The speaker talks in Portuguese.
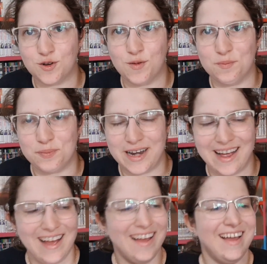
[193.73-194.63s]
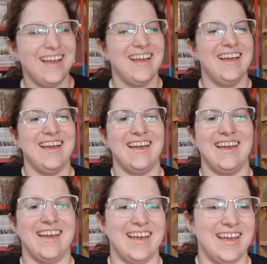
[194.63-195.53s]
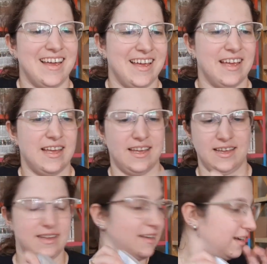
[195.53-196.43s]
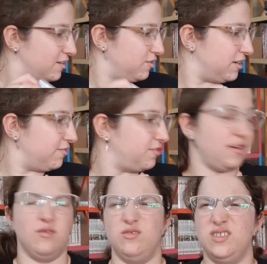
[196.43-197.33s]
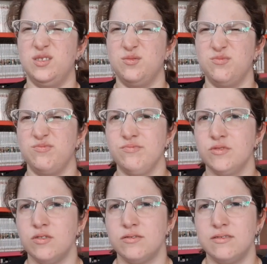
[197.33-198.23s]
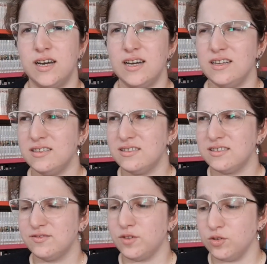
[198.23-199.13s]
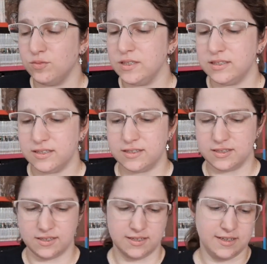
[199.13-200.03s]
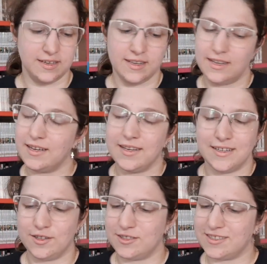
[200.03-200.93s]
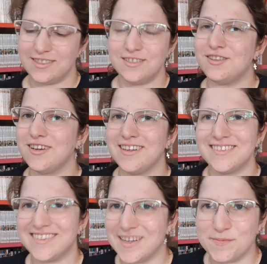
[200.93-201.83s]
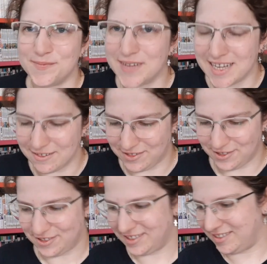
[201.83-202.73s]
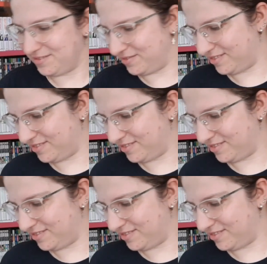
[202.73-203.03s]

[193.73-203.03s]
comprar. É, agora faltam no, três volumes. Nossa, essa história tá maravilhosa.